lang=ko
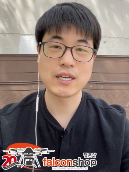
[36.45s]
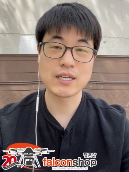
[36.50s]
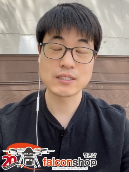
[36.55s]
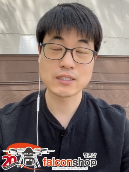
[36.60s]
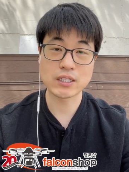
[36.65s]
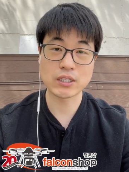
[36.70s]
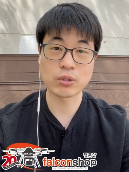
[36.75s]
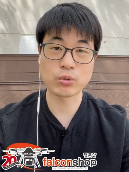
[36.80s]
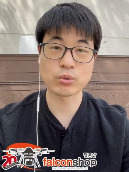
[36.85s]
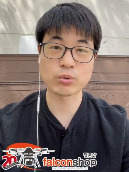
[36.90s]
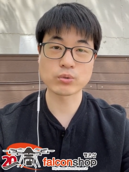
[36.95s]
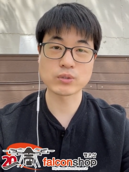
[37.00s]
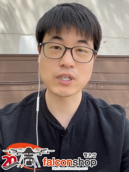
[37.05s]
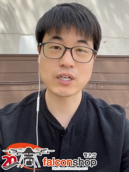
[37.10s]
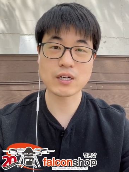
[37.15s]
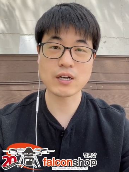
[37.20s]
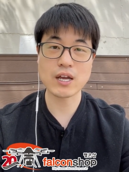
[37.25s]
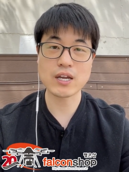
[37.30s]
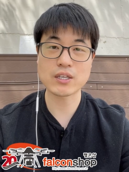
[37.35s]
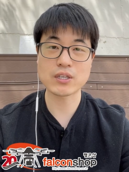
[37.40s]
제대로
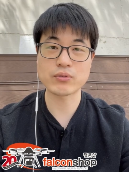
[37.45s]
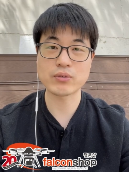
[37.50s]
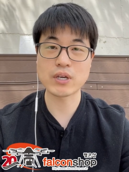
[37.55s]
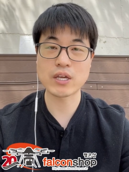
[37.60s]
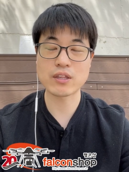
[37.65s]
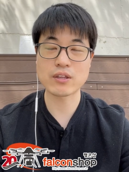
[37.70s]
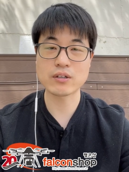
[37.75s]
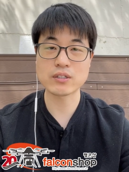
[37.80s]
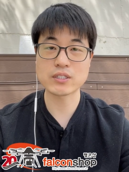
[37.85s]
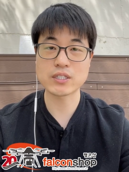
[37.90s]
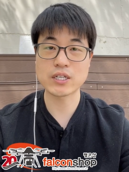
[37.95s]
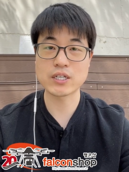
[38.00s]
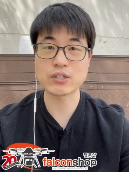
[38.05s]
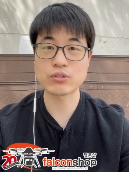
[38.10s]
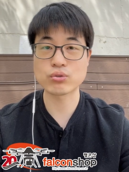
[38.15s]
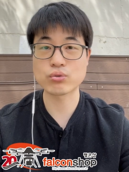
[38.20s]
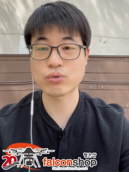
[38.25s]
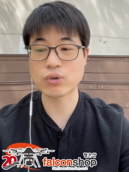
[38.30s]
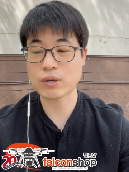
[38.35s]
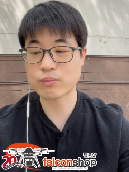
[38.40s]
동작을 하기 위해서 제일
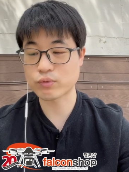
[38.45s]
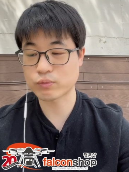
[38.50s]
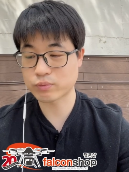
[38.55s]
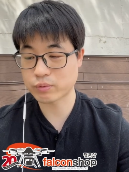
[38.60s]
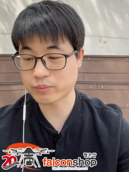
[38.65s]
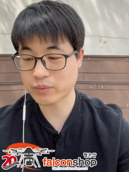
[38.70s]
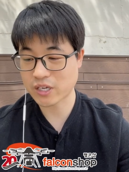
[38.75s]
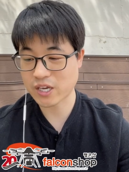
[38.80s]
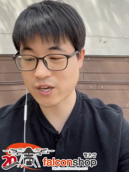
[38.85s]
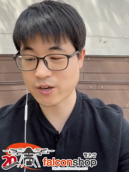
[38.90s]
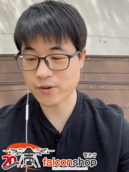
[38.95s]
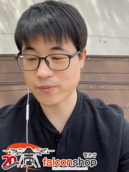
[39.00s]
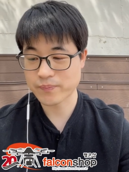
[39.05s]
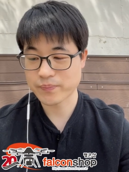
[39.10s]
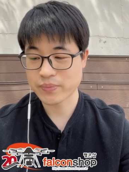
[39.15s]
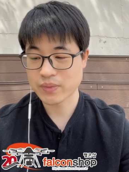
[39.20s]
중요한 부품이에요